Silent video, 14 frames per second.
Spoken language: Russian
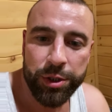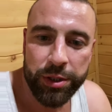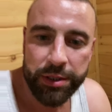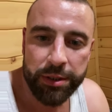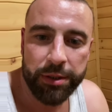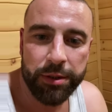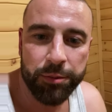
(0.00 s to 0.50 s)

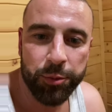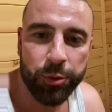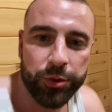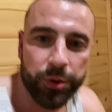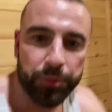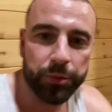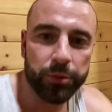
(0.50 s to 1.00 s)
сейчас это
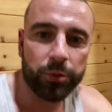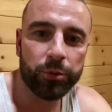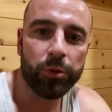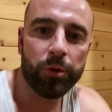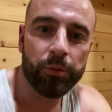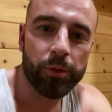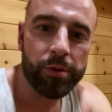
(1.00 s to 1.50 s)
будет все
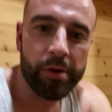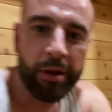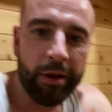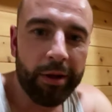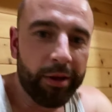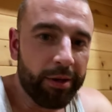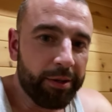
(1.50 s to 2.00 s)
по-другому.
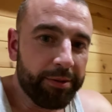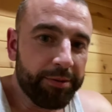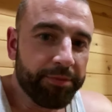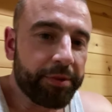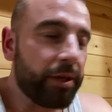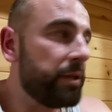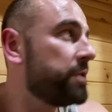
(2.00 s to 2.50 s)

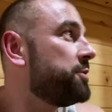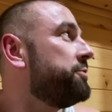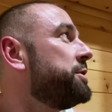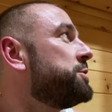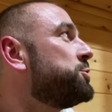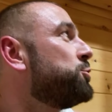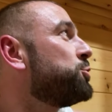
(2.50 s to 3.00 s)
Конечно,
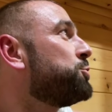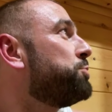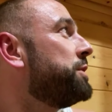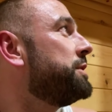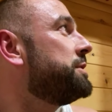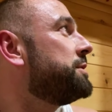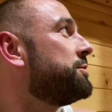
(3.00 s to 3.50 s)
весь ЗОЖ
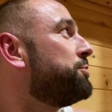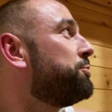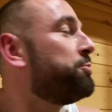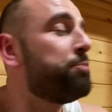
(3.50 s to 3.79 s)
полетит.